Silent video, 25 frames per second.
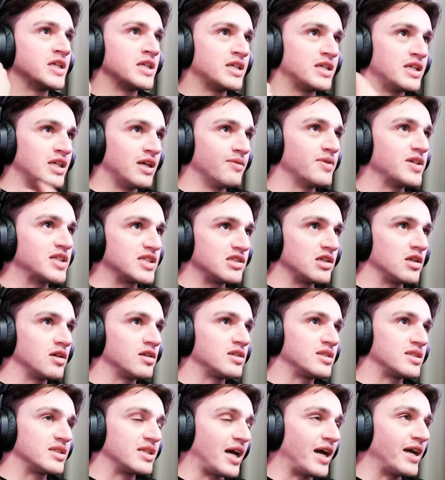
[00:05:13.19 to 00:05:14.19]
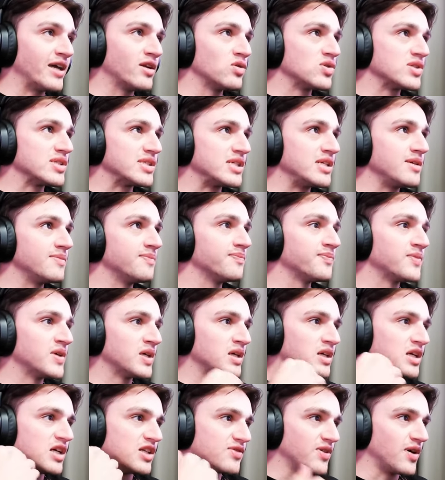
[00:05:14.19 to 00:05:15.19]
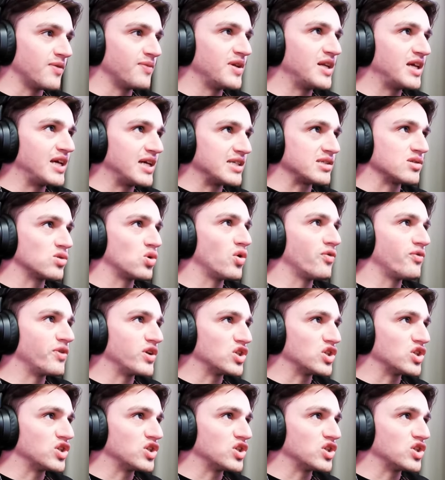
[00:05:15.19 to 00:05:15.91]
Hier haben wir jetzt eine 307. Jetzt fahren wir in die erste Kurve.